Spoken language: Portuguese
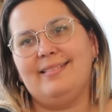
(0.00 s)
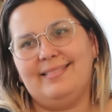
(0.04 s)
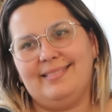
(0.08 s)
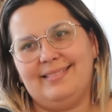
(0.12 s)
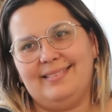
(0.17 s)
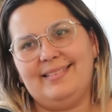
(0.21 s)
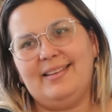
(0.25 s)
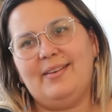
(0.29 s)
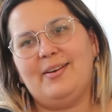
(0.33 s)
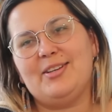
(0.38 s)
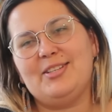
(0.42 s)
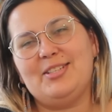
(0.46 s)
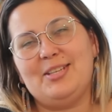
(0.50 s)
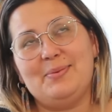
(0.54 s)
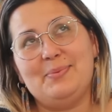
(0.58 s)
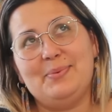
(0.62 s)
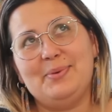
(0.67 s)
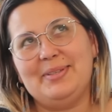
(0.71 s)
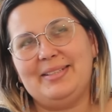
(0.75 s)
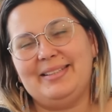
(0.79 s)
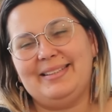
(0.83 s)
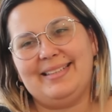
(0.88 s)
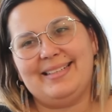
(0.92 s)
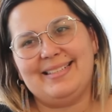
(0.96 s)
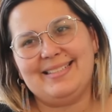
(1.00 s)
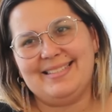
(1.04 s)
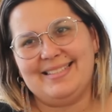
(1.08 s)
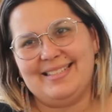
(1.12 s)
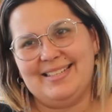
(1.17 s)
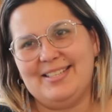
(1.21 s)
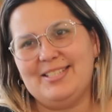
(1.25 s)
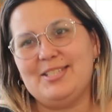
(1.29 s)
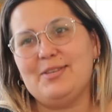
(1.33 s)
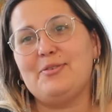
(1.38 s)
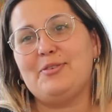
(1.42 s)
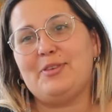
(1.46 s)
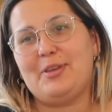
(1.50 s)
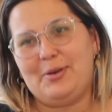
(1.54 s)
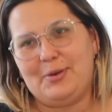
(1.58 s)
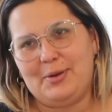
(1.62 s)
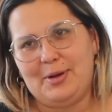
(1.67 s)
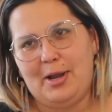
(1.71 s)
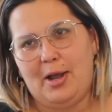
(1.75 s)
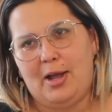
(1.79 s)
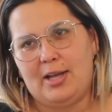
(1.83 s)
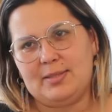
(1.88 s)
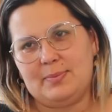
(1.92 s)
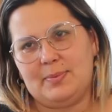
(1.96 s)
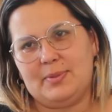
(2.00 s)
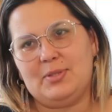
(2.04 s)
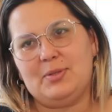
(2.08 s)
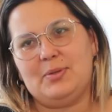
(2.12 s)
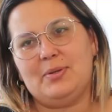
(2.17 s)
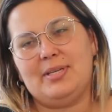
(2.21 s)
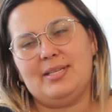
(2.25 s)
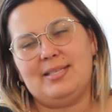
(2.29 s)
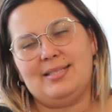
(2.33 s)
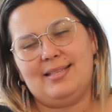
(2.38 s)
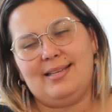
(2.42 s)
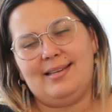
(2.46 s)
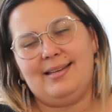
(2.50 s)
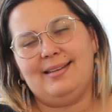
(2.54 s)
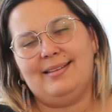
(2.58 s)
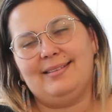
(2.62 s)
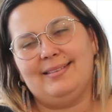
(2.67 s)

Eu achei muito interessante, eu fiquei curiosa pra te conhecer.